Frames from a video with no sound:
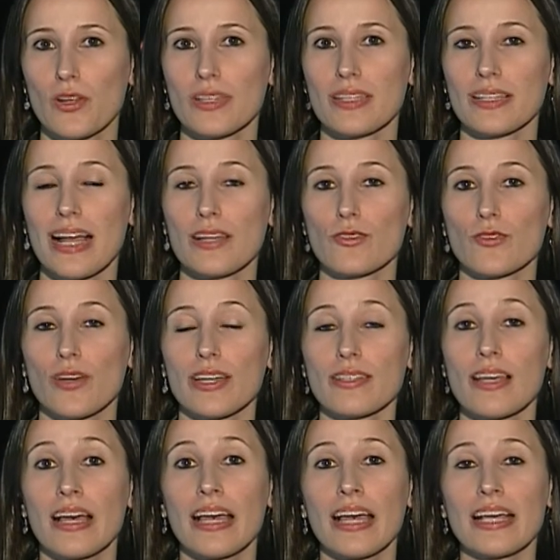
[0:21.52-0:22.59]
solicitações
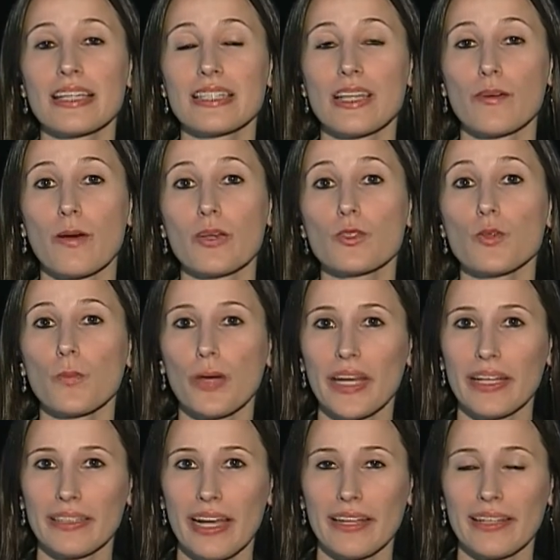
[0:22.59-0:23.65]
estão a
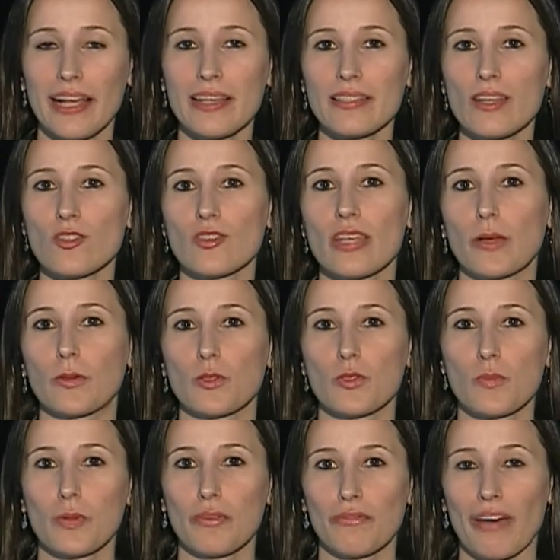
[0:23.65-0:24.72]
Superintendência de Seguros
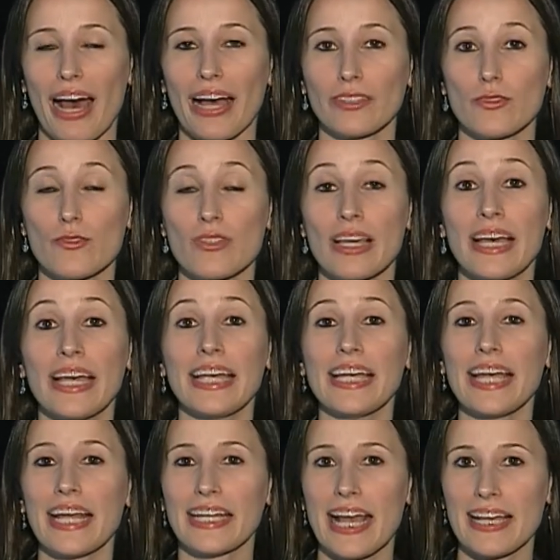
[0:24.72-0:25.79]
Privados,
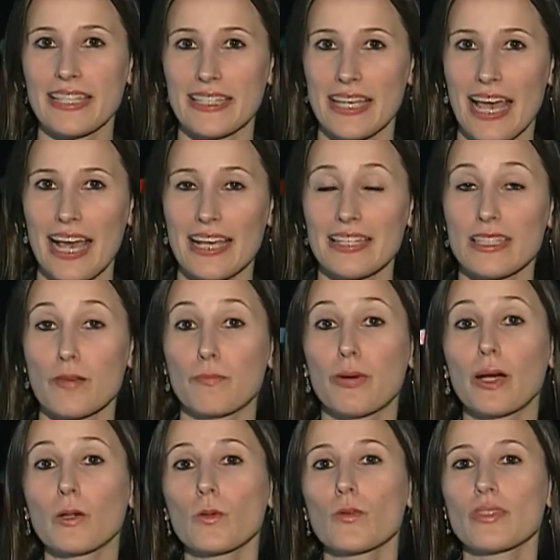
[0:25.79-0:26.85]
INSS,
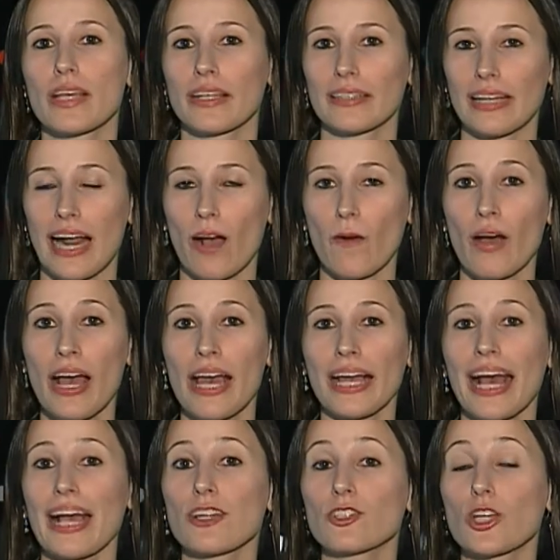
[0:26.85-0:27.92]
Banco Central,
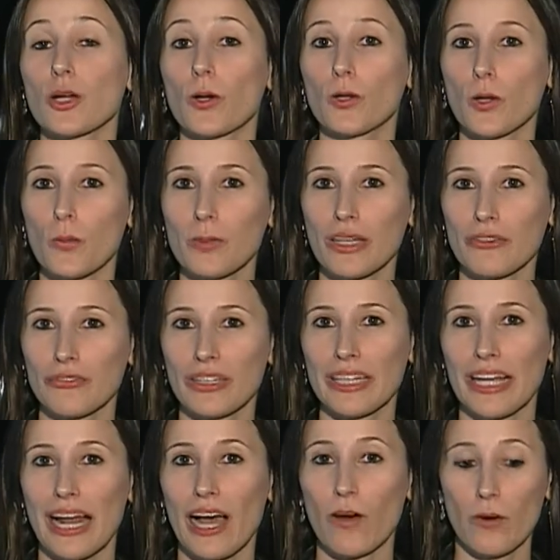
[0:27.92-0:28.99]
Caixa Econômica
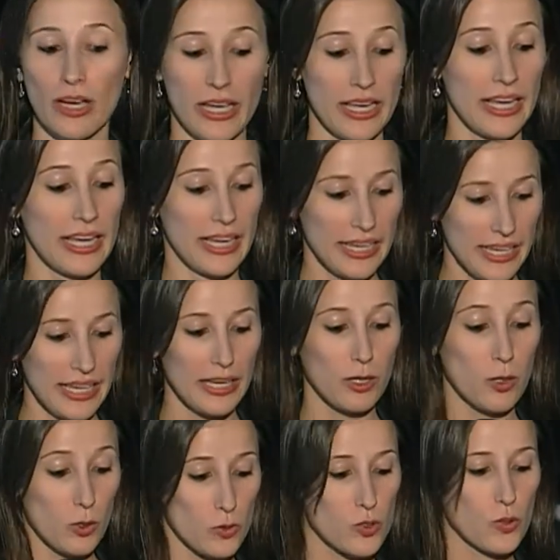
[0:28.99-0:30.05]
Federal e,
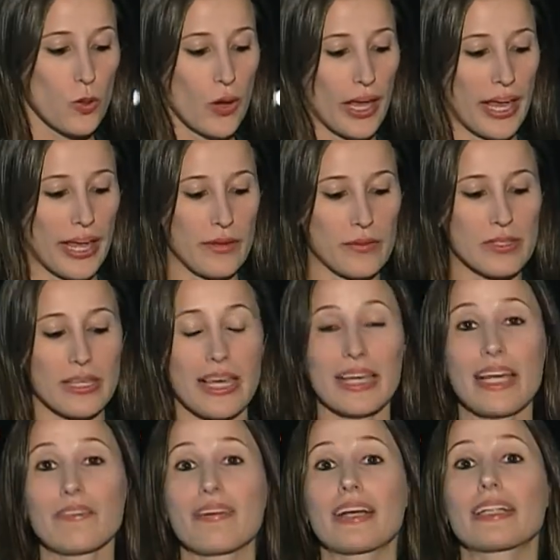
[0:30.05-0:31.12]
e os Correios. E
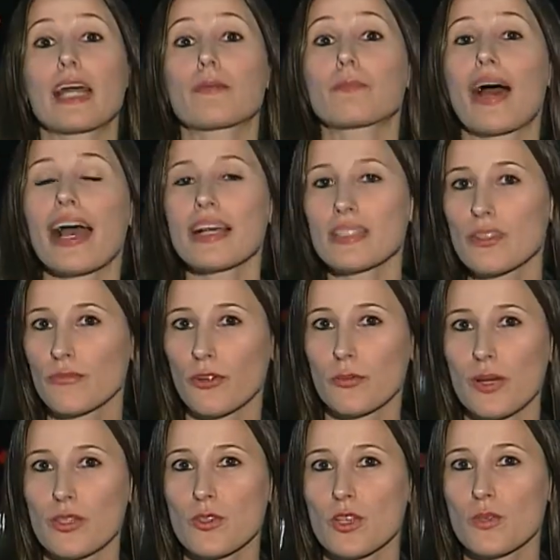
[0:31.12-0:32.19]
quem vai dar mais
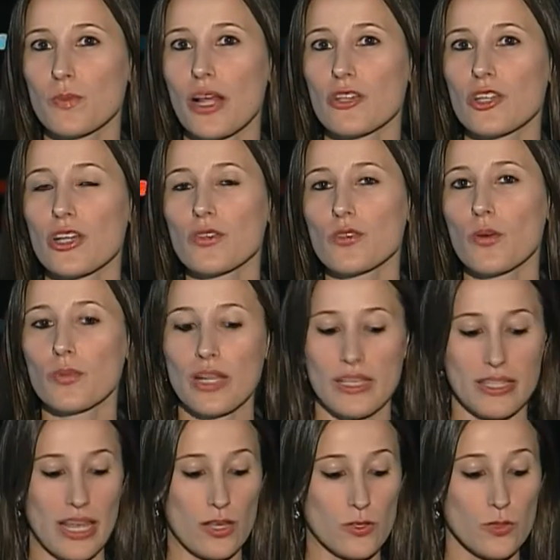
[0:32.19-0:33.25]
informações para a gente sobre
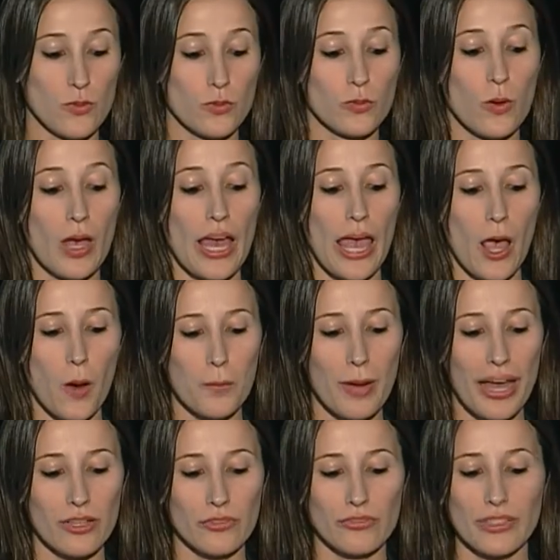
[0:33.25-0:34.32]
esse assunto é o
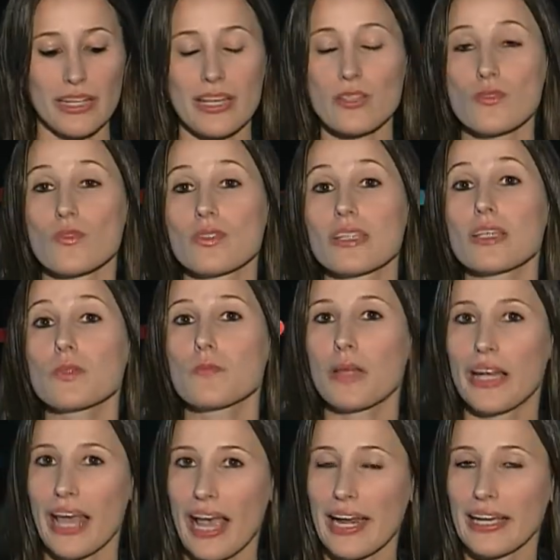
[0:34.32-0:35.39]
Mário Vinícius
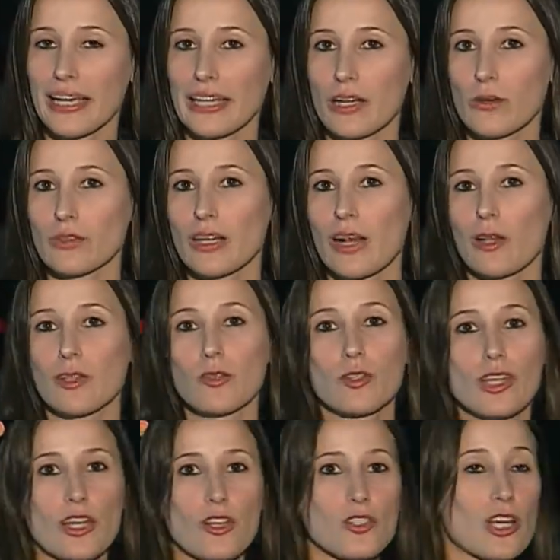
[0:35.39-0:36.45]
Spinelli, que é da
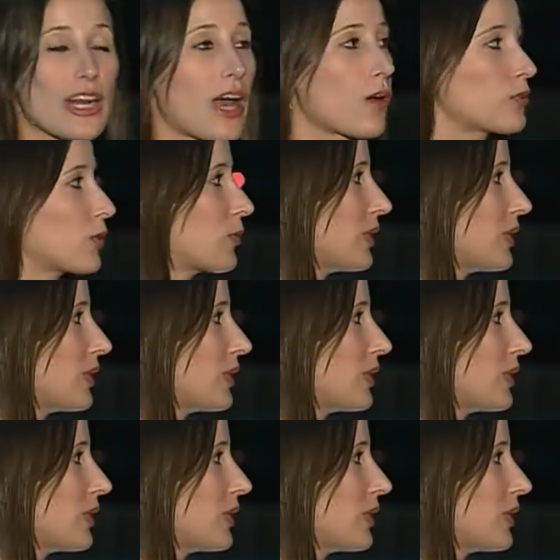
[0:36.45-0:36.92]
Controladoria Geral da